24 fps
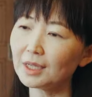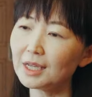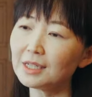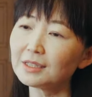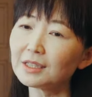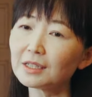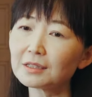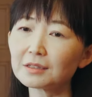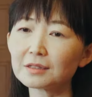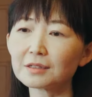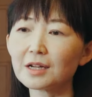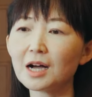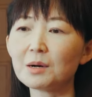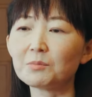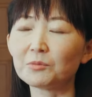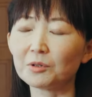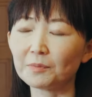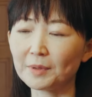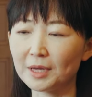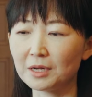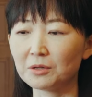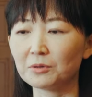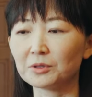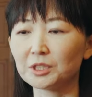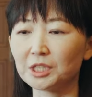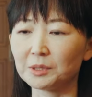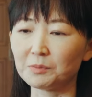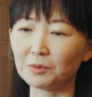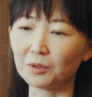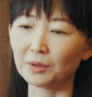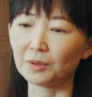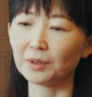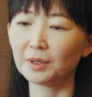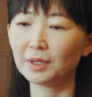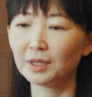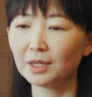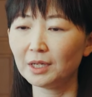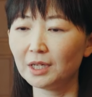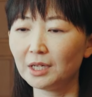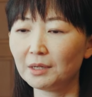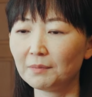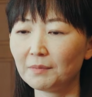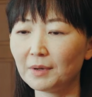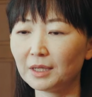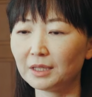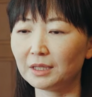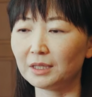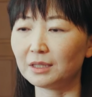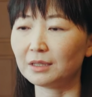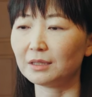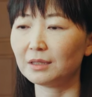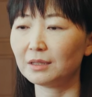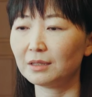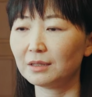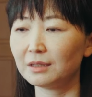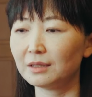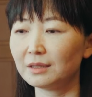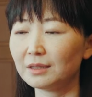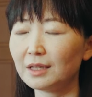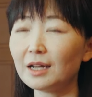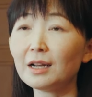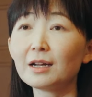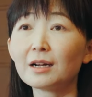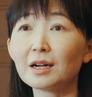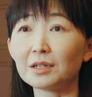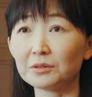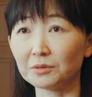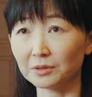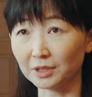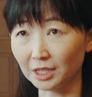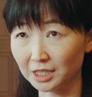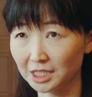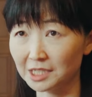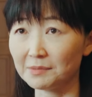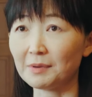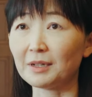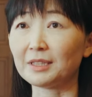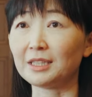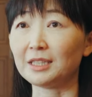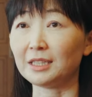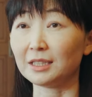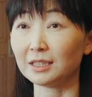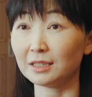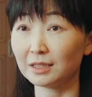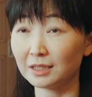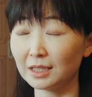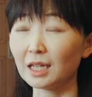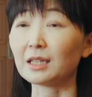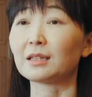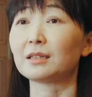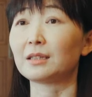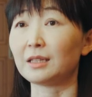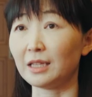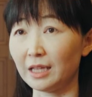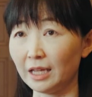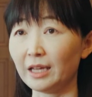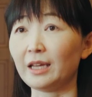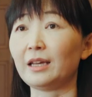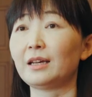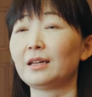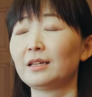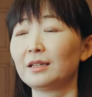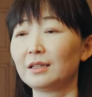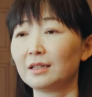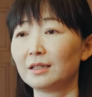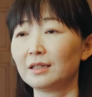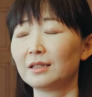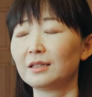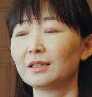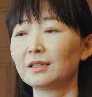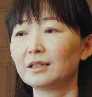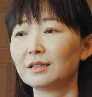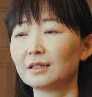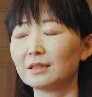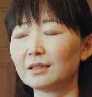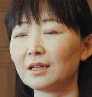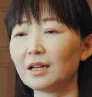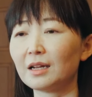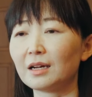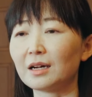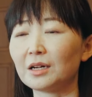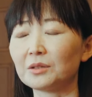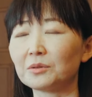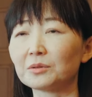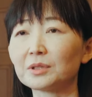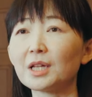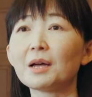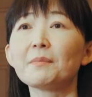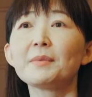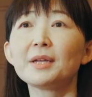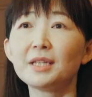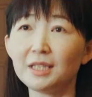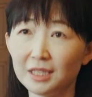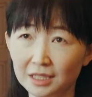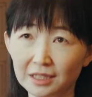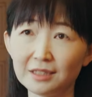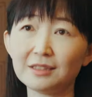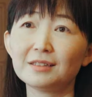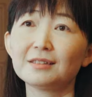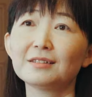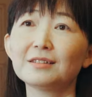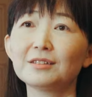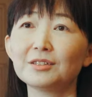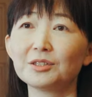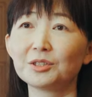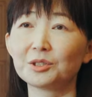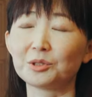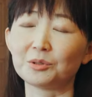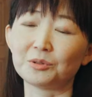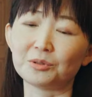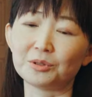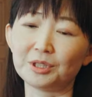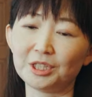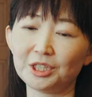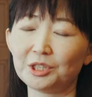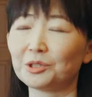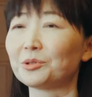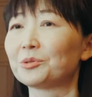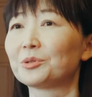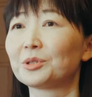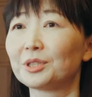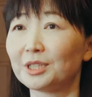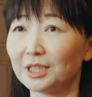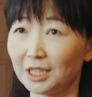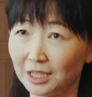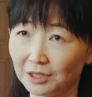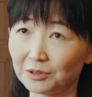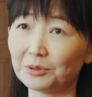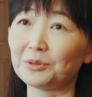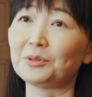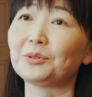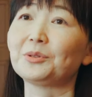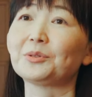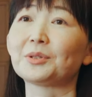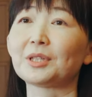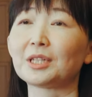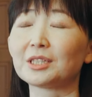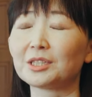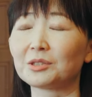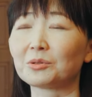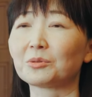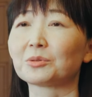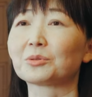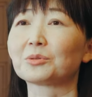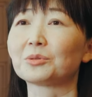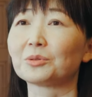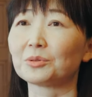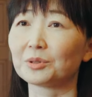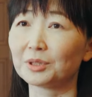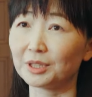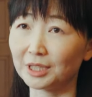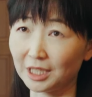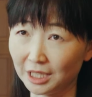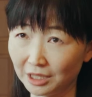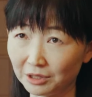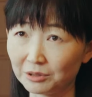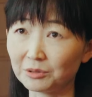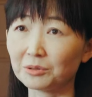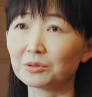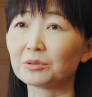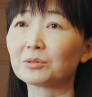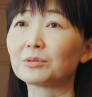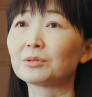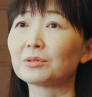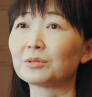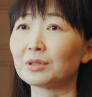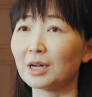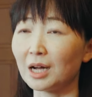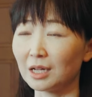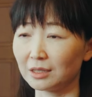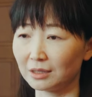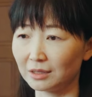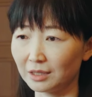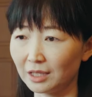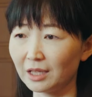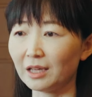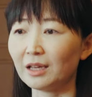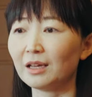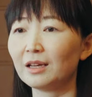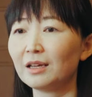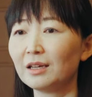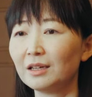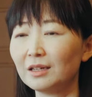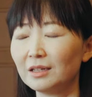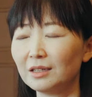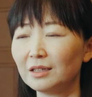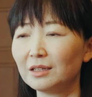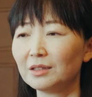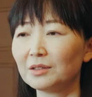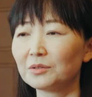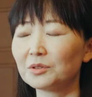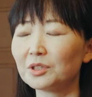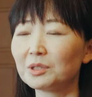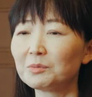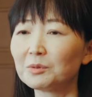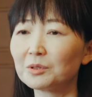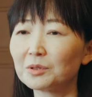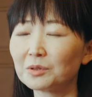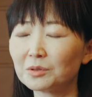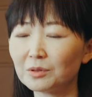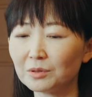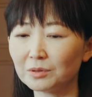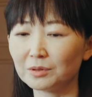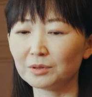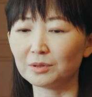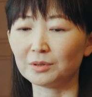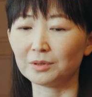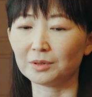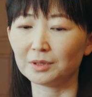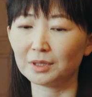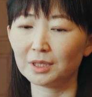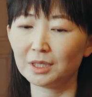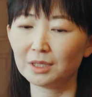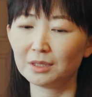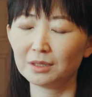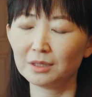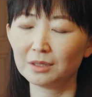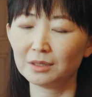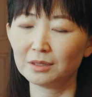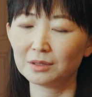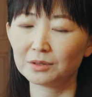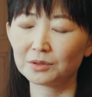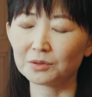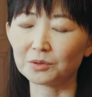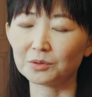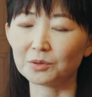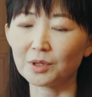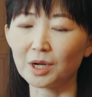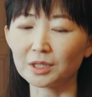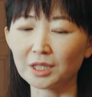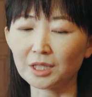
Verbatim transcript: 検察官も弁護士もやっぱり誰かの立場に立って誰かのために主張を立証してというような仕事をしていくところがあってそれもすごくその